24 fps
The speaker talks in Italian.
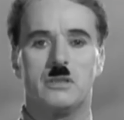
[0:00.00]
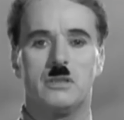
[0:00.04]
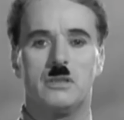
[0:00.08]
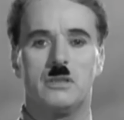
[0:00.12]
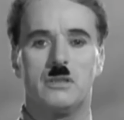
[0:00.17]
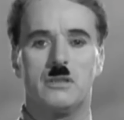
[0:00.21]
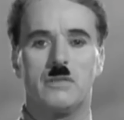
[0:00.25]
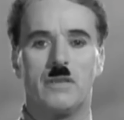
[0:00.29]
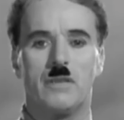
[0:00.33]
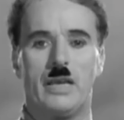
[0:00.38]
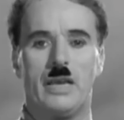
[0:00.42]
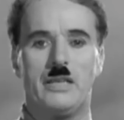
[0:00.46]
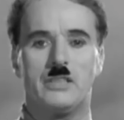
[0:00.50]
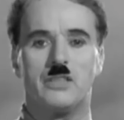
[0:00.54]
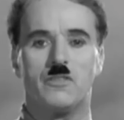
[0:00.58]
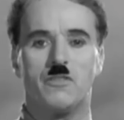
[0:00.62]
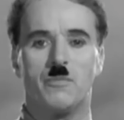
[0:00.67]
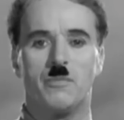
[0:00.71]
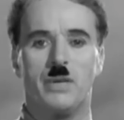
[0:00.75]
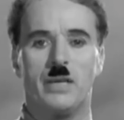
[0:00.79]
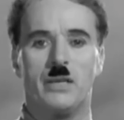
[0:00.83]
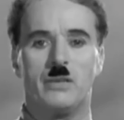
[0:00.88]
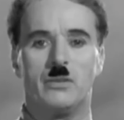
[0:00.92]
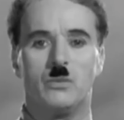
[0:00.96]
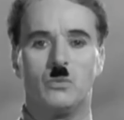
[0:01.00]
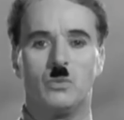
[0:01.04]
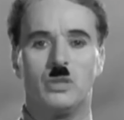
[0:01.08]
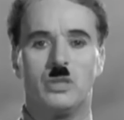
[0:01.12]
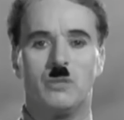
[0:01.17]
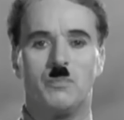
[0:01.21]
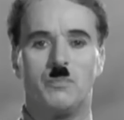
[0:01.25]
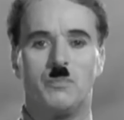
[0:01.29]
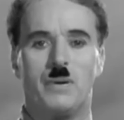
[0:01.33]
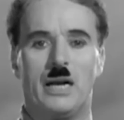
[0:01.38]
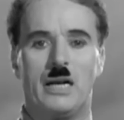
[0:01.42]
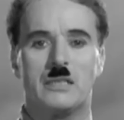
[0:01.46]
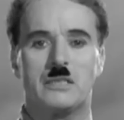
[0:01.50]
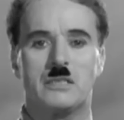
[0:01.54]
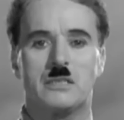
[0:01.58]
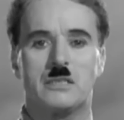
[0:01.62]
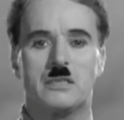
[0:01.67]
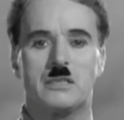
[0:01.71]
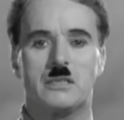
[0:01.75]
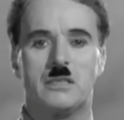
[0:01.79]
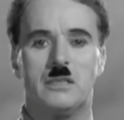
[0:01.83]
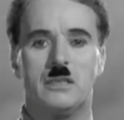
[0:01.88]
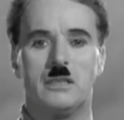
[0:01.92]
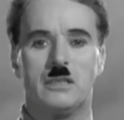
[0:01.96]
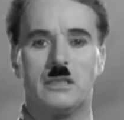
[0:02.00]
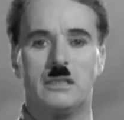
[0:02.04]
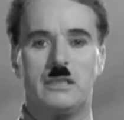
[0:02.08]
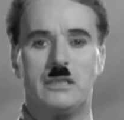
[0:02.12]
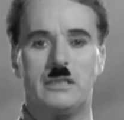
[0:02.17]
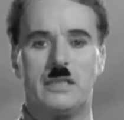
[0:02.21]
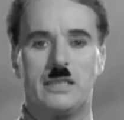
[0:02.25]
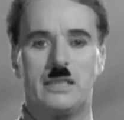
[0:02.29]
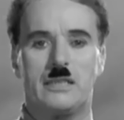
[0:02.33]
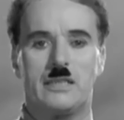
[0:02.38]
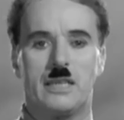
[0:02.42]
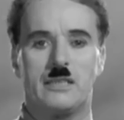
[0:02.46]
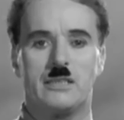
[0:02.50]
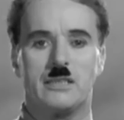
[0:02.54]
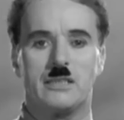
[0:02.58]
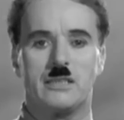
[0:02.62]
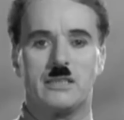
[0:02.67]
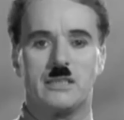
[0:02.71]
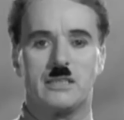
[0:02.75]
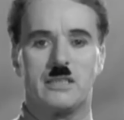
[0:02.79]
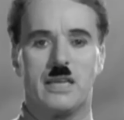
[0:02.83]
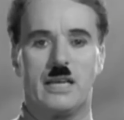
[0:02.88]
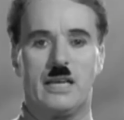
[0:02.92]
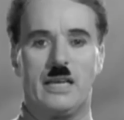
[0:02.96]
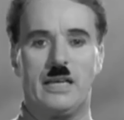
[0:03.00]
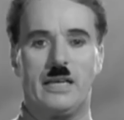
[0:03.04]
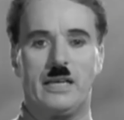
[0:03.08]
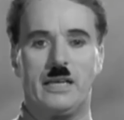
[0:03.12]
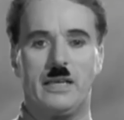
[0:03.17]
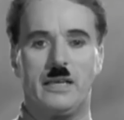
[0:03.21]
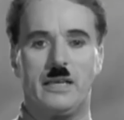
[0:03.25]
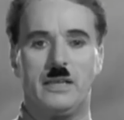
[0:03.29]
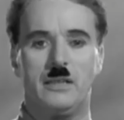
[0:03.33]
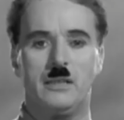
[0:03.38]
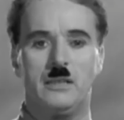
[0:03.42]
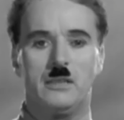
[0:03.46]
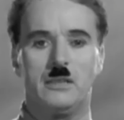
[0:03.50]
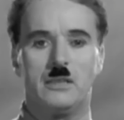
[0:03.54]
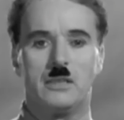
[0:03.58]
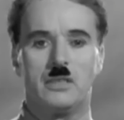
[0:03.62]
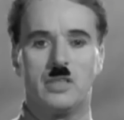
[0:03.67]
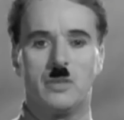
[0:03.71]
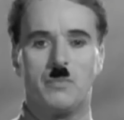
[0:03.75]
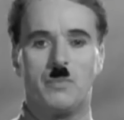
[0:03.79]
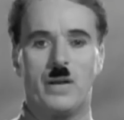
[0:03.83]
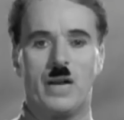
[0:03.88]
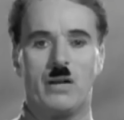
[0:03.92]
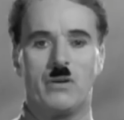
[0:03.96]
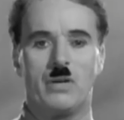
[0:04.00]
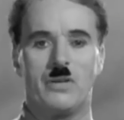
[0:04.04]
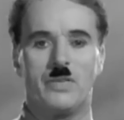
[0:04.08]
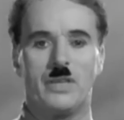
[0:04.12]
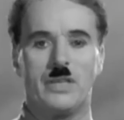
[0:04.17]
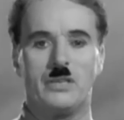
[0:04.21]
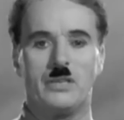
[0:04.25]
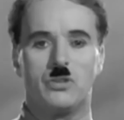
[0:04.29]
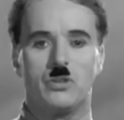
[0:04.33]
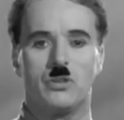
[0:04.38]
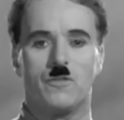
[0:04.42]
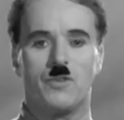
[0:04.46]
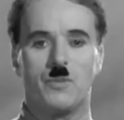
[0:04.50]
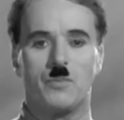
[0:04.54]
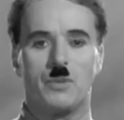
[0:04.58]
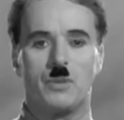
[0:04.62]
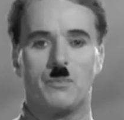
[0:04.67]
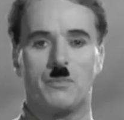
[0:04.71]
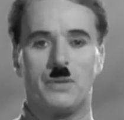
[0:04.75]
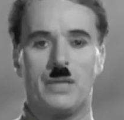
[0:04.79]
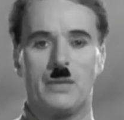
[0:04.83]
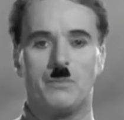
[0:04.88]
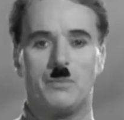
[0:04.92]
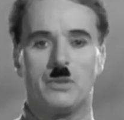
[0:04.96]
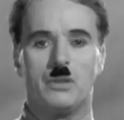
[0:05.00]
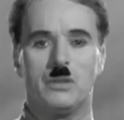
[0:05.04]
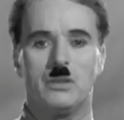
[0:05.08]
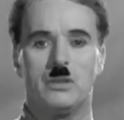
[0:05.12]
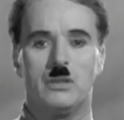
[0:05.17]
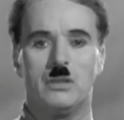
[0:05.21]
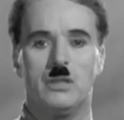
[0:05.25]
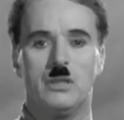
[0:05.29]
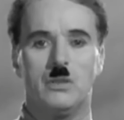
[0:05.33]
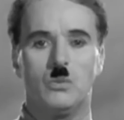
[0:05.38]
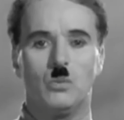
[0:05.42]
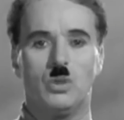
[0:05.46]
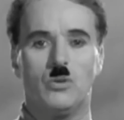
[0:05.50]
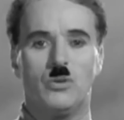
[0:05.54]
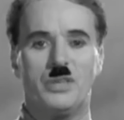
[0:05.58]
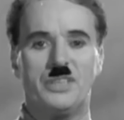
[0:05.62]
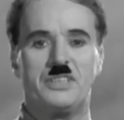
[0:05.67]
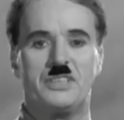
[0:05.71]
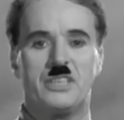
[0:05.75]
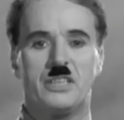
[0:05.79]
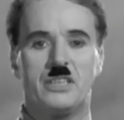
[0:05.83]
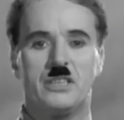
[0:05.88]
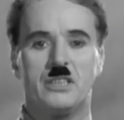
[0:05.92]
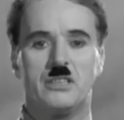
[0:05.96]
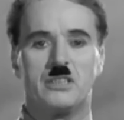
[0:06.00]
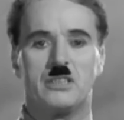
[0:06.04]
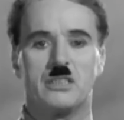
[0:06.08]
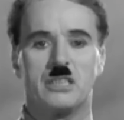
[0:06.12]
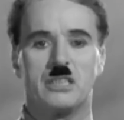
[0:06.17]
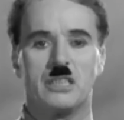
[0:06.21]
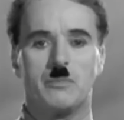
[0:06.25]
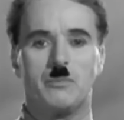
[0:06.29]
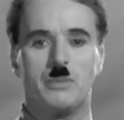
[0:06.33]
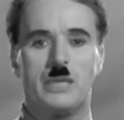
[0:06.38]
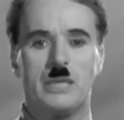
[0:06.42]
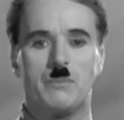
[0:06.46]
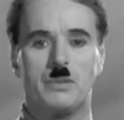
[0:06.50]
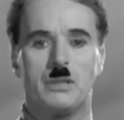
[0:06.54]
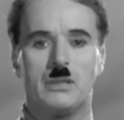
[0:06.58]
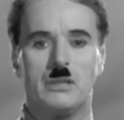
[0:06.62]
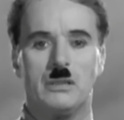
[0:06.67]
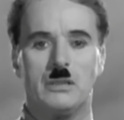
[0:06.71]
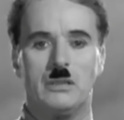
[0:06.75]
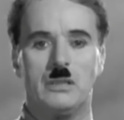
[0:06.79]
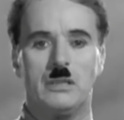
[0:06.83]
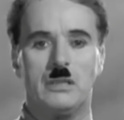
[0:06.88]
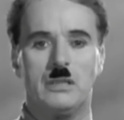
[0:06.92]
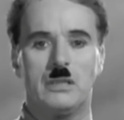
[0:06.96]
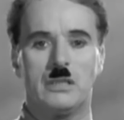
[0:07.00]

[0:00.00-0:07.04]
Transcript: L'odio degli uomini scompare insieme ai dittatori e il potere che hanno tolto al popolo ritornerà al popolo.